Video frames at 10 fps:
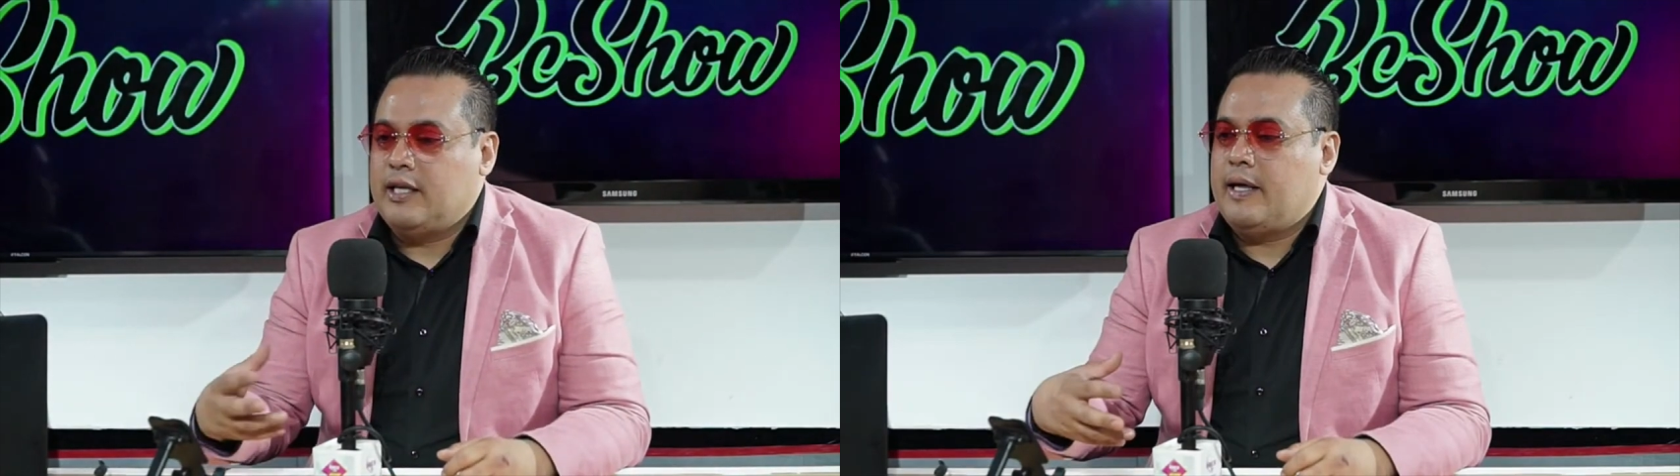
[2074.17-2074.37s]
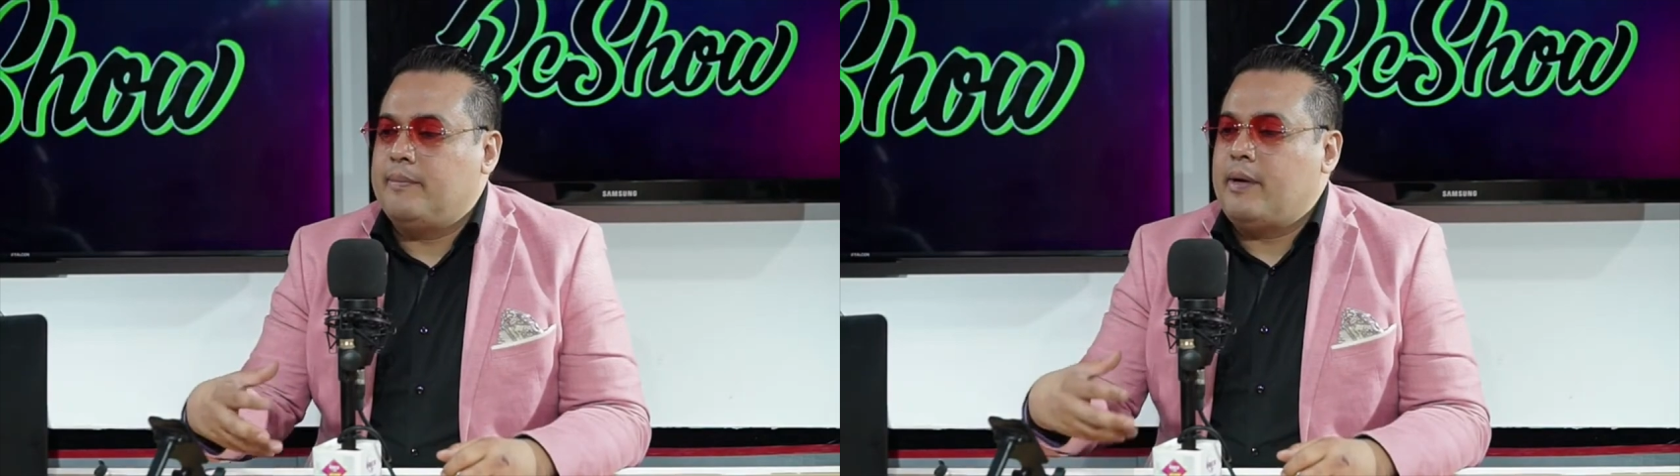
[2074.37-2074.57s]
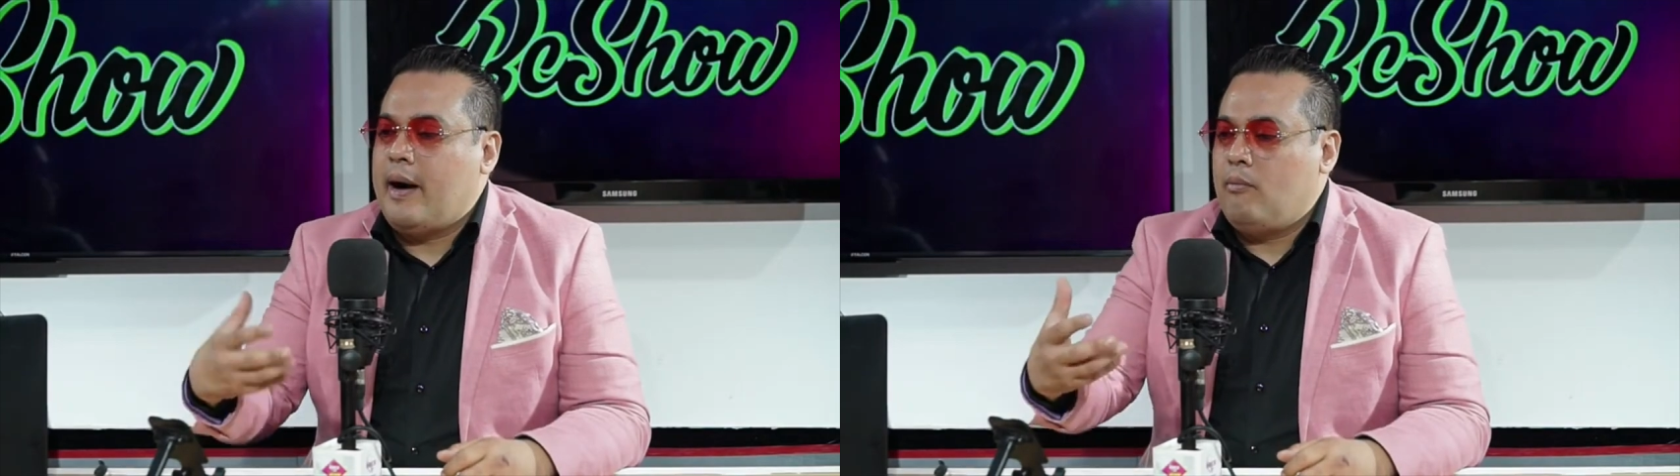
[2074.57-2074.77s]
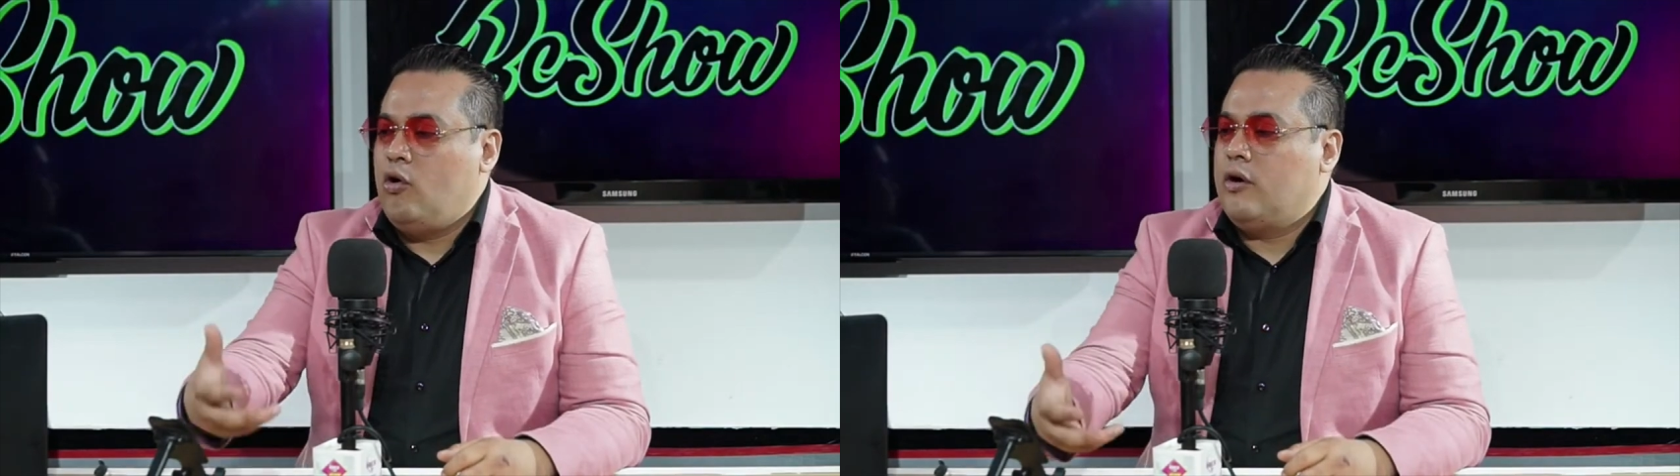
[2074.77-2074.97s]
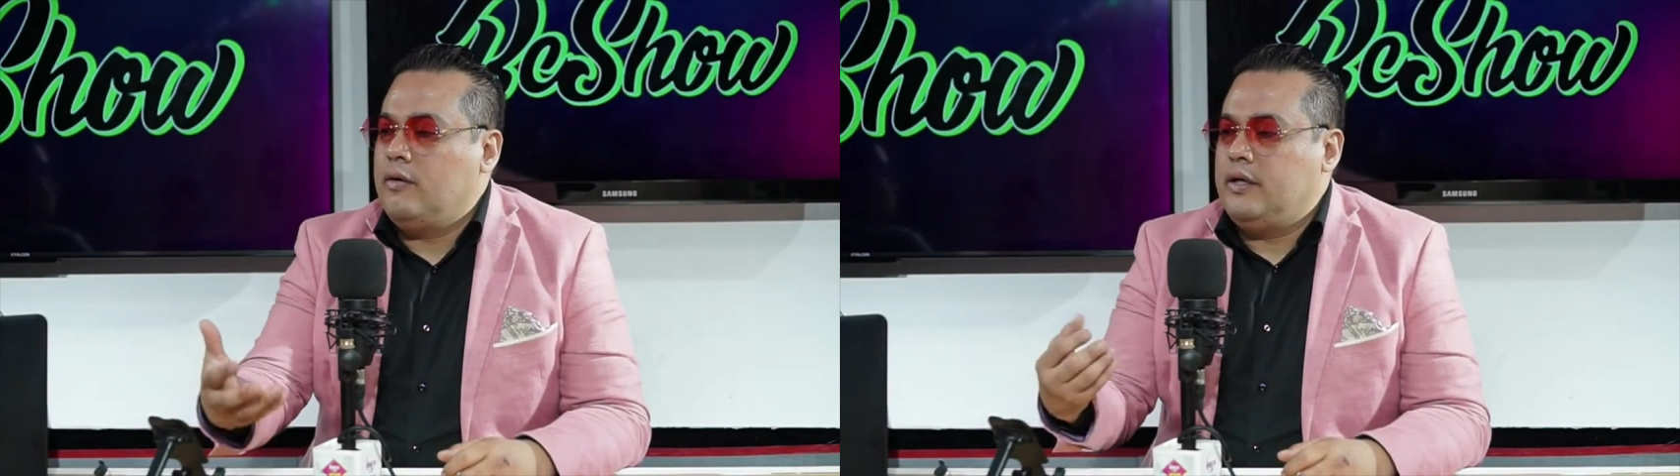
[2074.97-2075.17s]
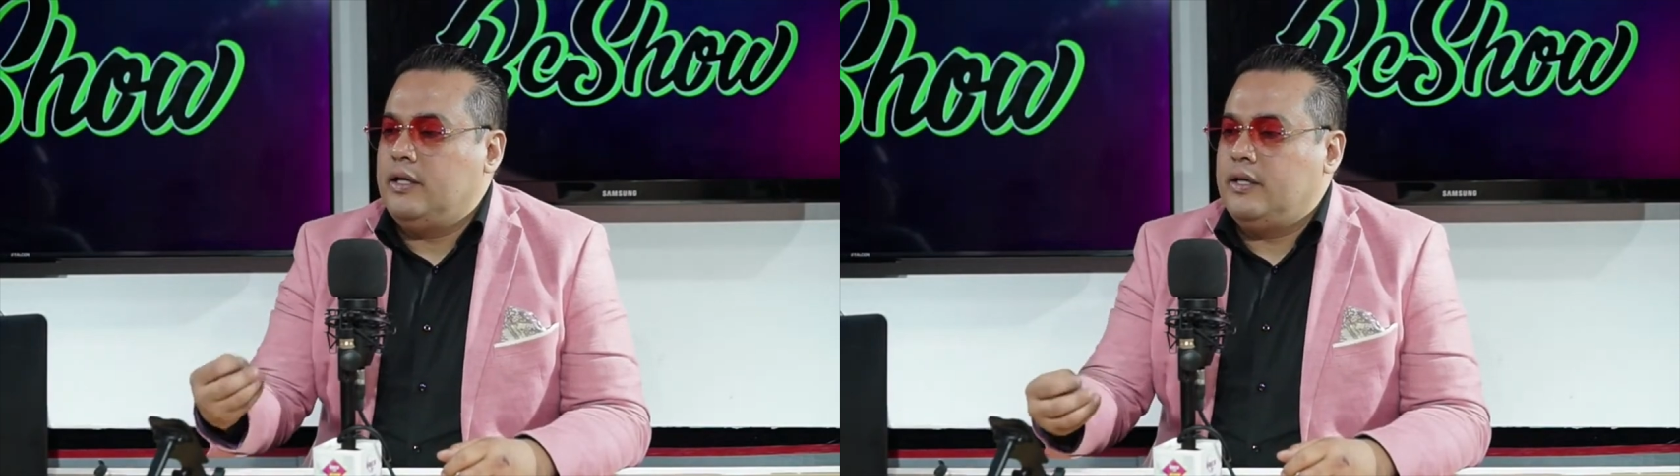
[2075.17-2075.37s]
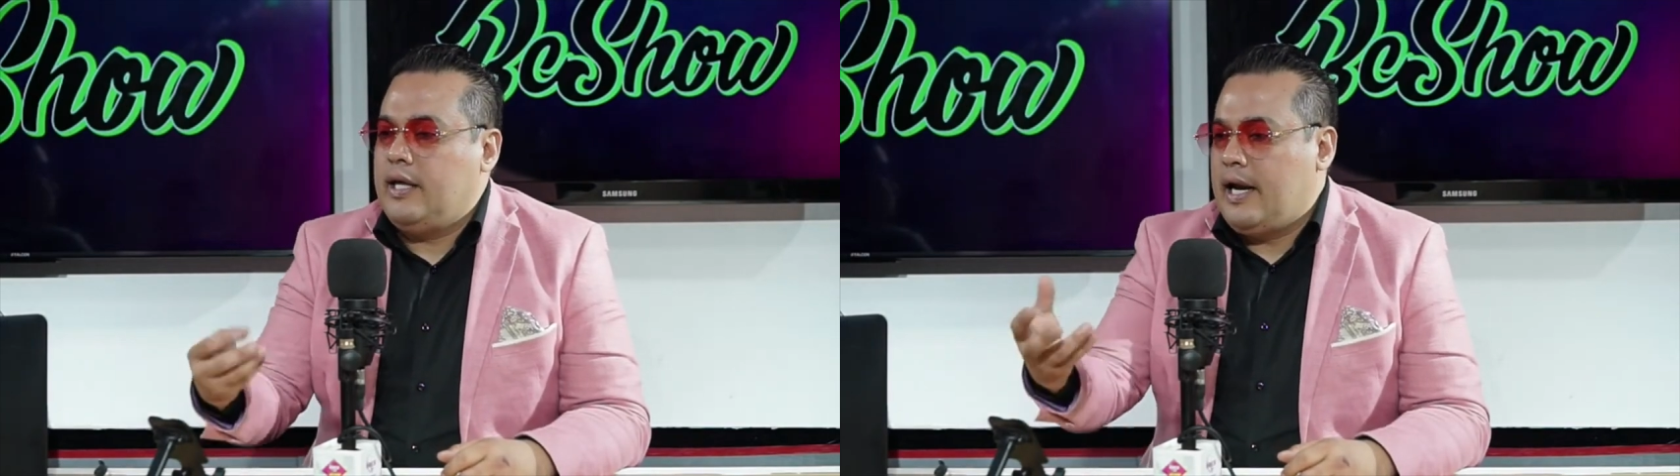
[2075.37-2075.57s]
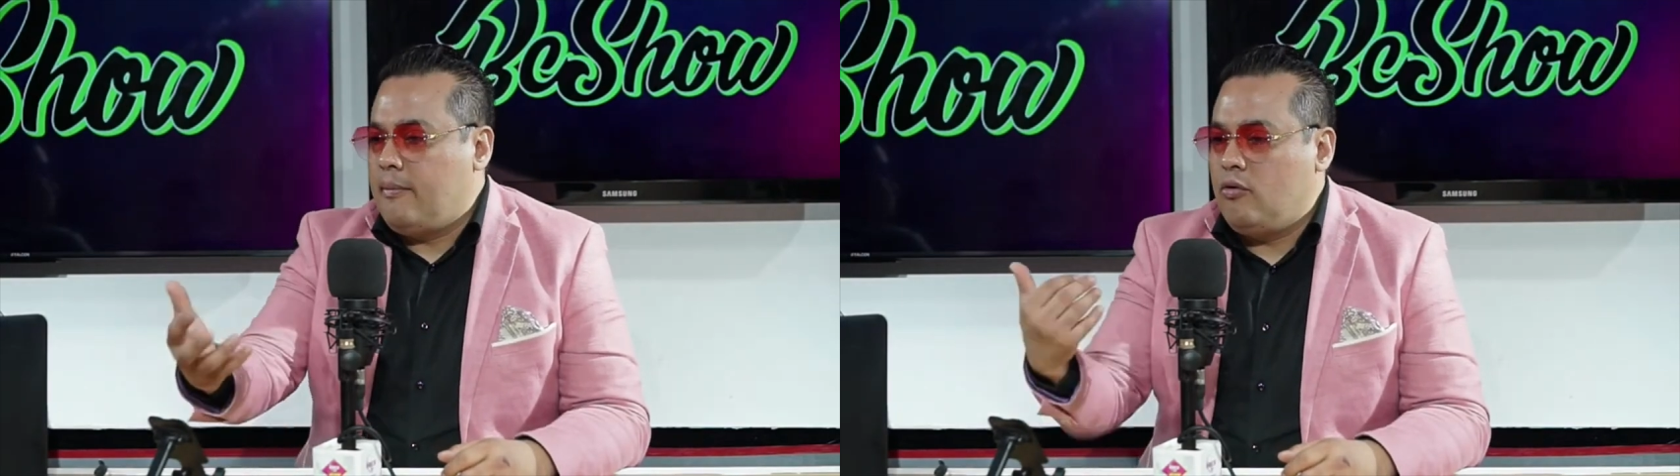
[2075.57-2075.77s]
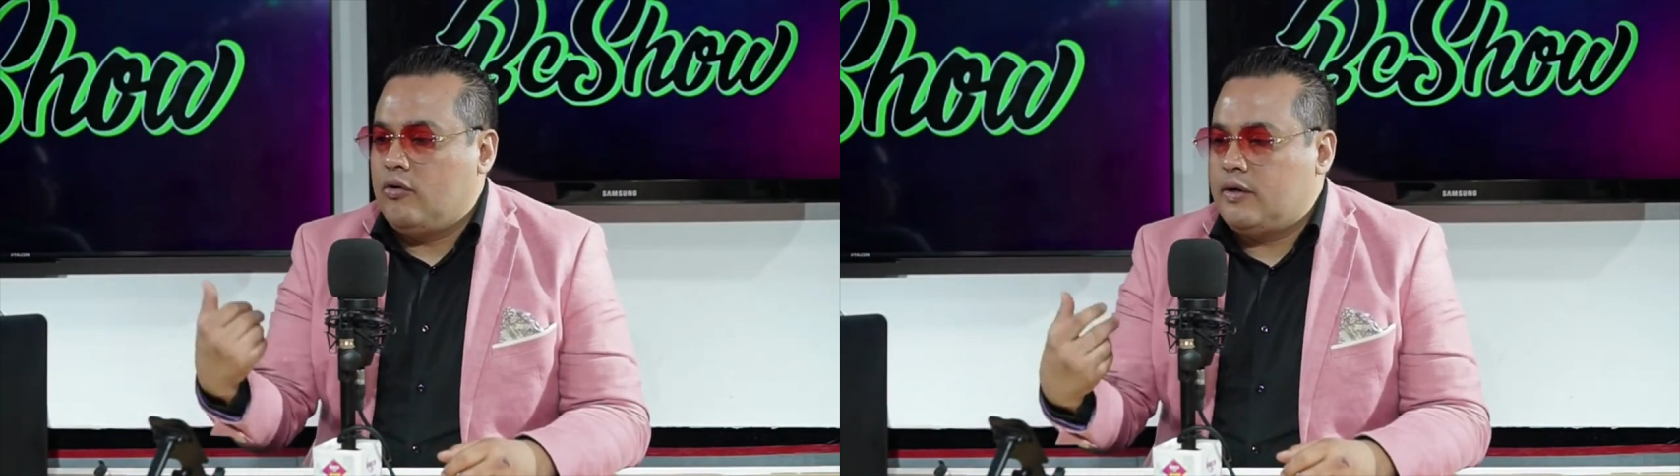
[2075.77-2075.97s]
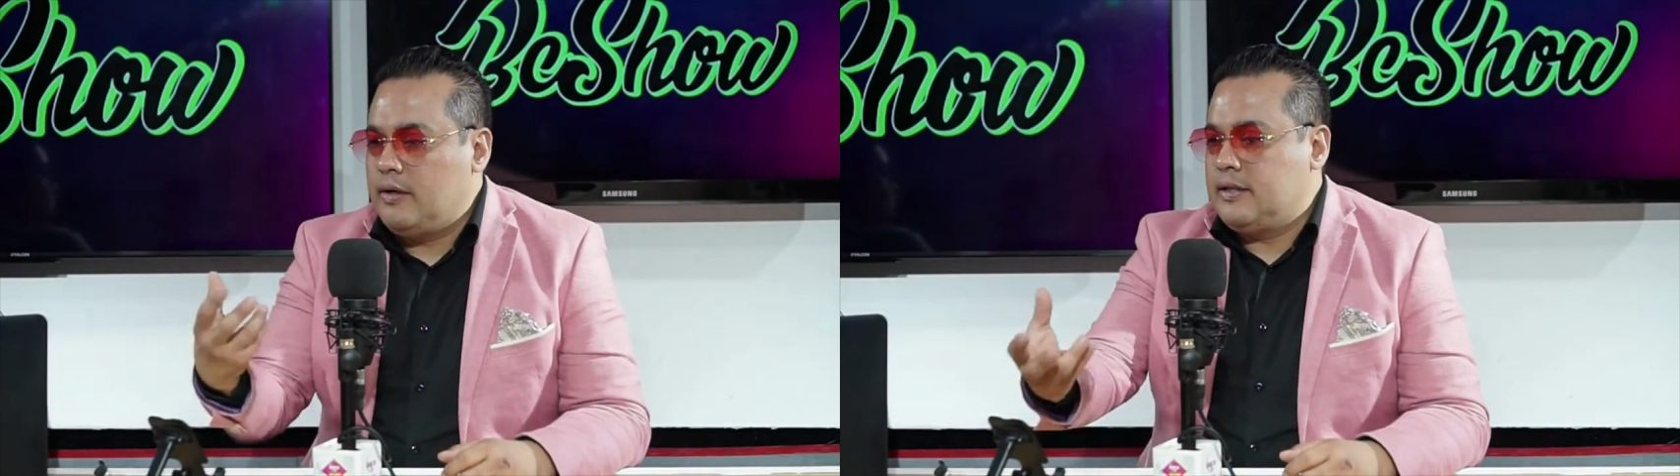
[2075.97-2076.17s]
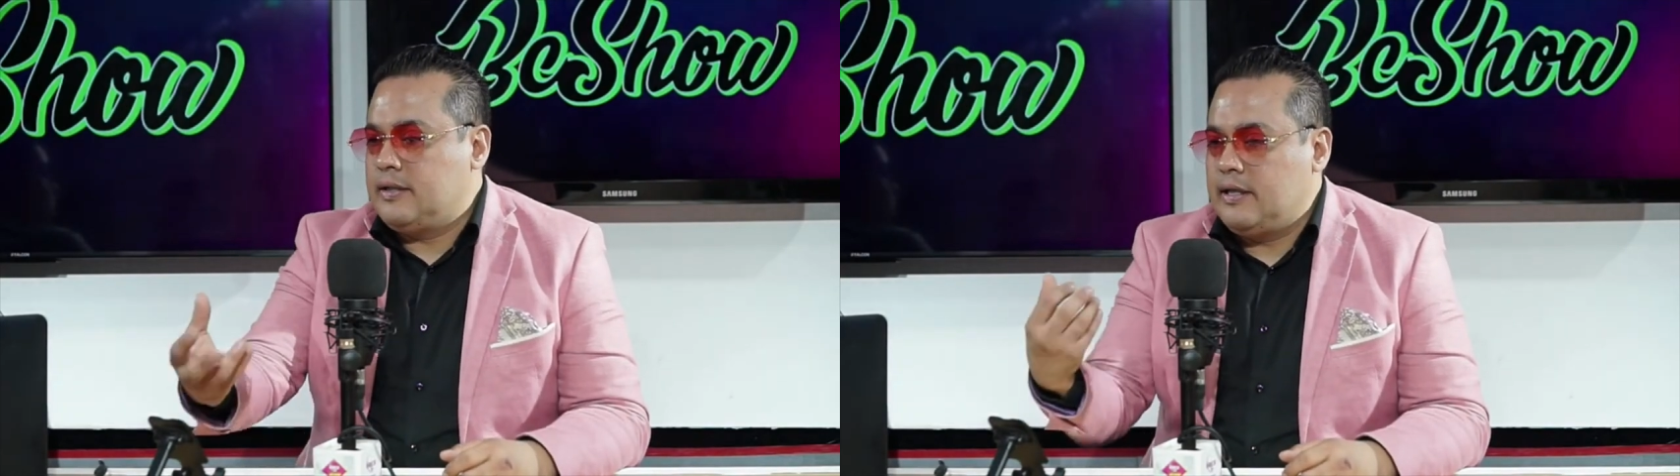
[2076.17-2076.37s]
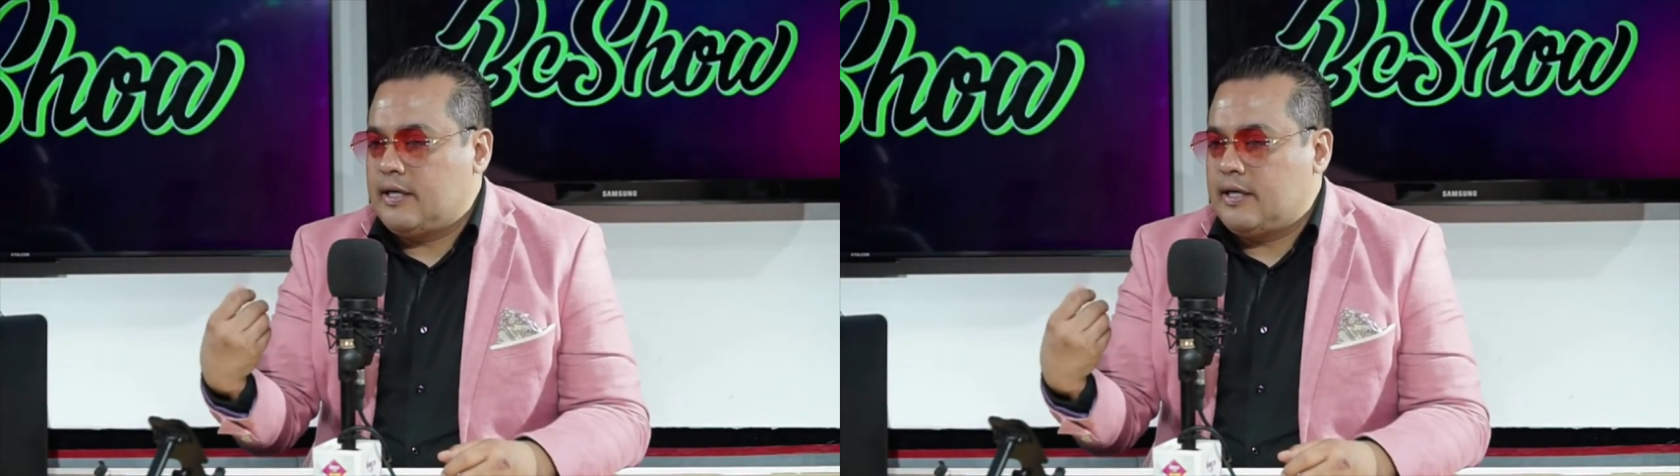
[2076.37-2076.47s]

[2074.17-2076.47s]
de mi amor y del amor este,